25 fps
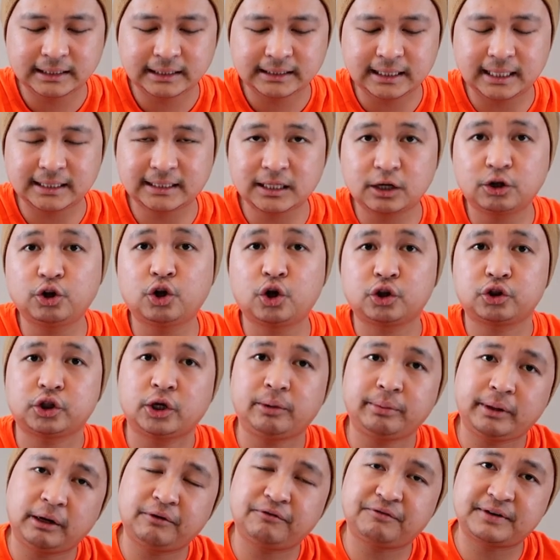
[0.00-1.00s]
sa isang
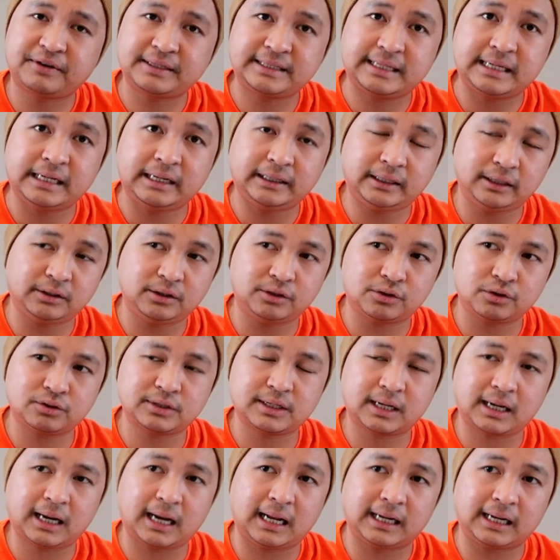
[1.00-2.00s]
long-term care facility dito
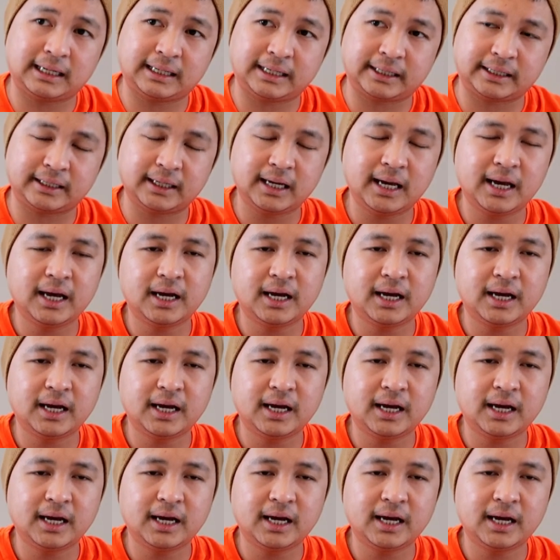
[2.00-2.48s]
sa Calgary.